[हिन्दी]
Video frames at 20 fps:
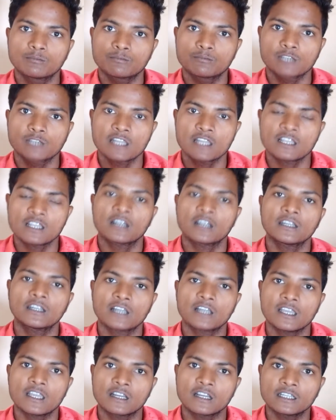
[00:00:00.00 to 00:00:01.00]
चार चार घंटे का
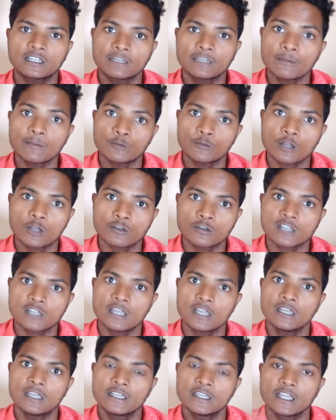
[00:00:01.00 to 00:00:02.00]
एक घंटे में पूरा हो
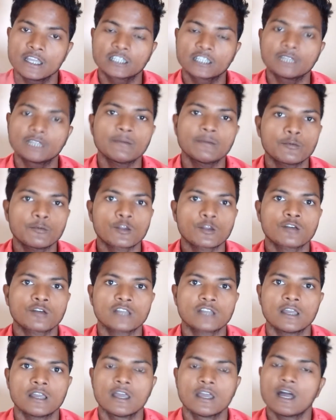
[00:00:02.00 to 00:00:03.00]
जाए एक दिन में पूरा हो
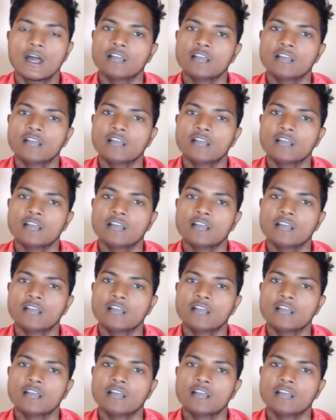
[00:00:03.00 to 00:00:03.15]
जाए